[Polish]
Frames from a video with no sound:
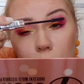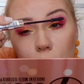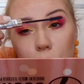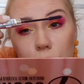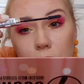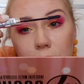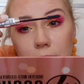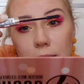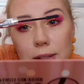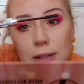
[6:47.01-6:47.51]
do
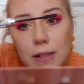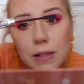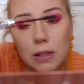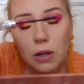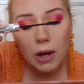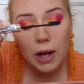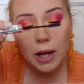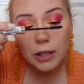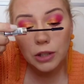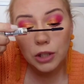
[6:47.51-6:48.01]
rzęs,
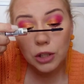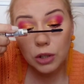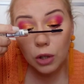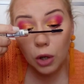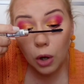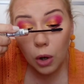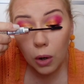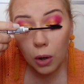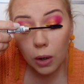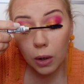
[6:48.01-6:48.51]
kochani,
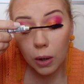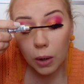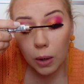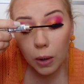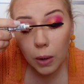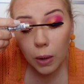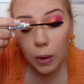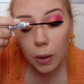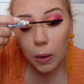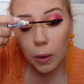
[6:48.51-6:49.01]
to
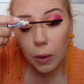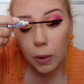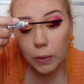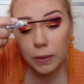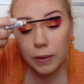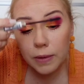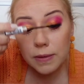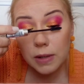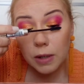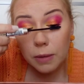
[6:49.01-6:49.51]

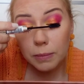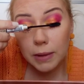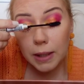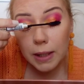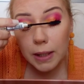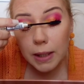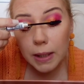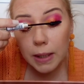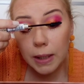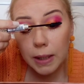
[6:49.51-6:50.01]
one są
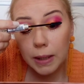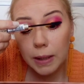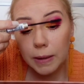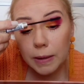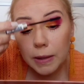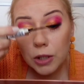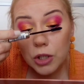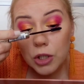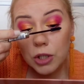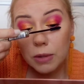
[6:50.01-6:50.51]
takie
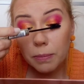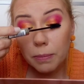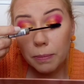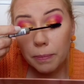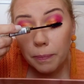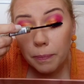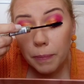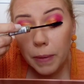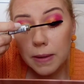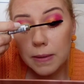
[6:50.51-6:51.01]
jeszcze
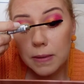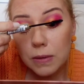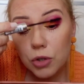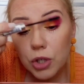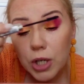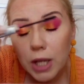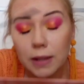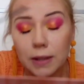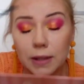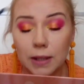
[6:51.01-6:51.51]
bardzo
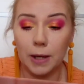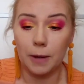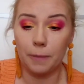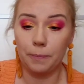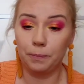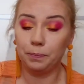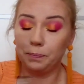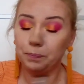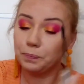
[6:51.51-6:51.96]
rzadkie.